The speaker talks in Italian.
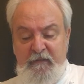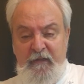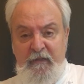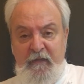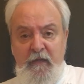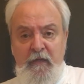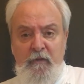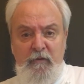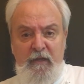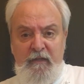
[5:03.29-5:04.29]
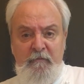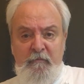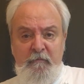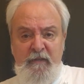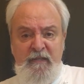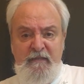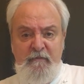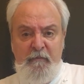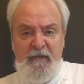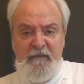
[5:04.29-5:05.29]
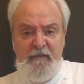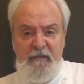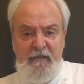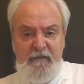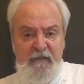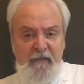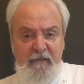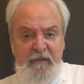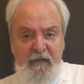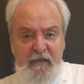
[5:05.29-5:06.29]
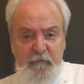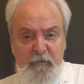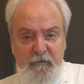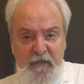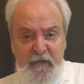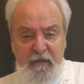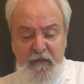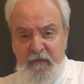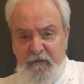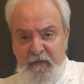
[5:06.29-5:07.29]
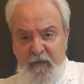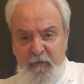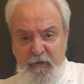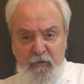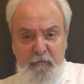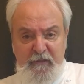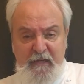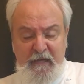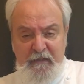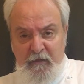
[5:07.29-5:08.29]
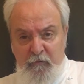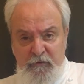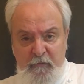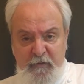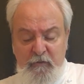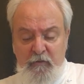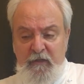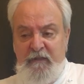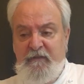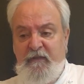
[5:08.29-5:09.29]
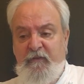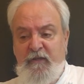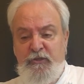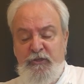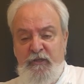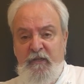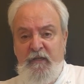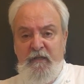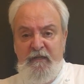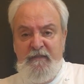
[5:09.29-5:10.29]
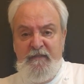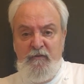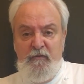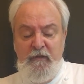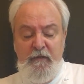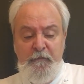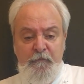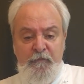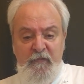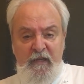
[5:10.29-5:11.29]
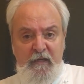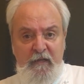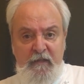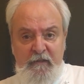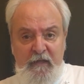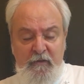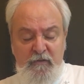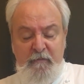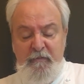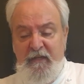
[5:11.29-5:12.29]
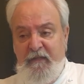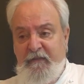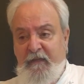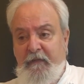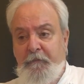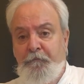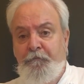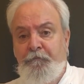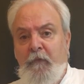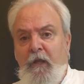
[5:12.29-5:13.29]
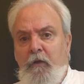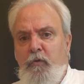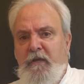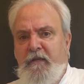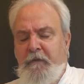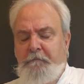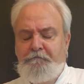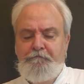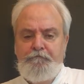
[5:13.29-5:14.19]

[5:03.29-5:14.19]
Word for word: teneri. Una grandissima parte dei grani teneri italiani proviene dalla pianura padana o da piccole altre fasce e zone del, della nostra bella Italia. Quindi,